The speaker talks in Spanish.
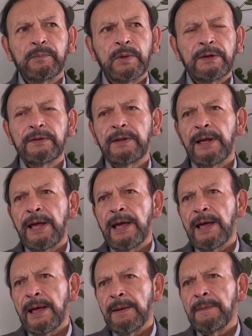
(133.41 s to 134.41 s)
pues
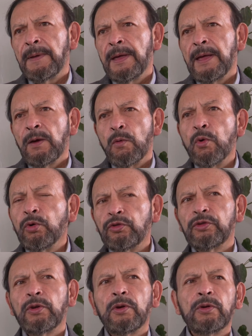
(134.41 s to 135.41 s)
de
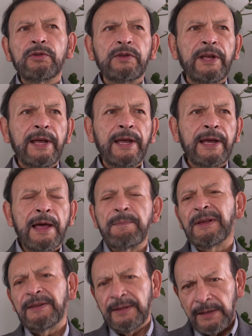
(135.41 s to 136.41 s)
cursos, de
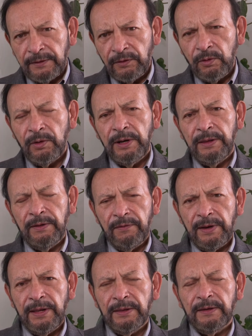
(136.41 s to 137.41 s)
capacitación en
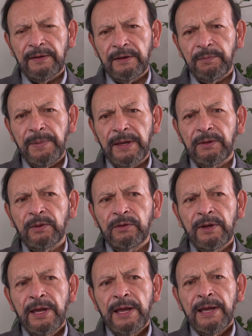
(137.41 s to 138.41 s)
diferentes
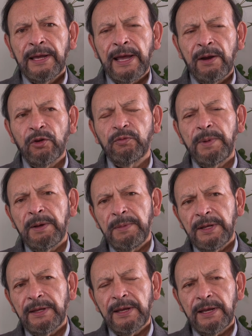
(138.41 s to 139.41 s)
aspectos que nos
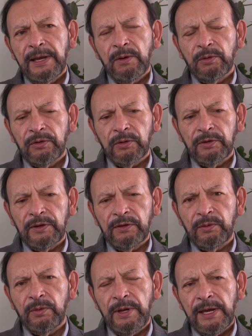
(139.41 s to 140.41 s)
permiten que nuestros
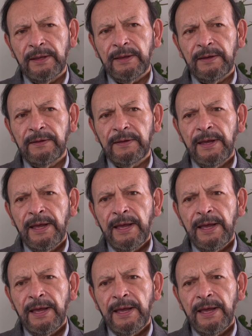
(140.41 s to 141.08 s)
estudiantes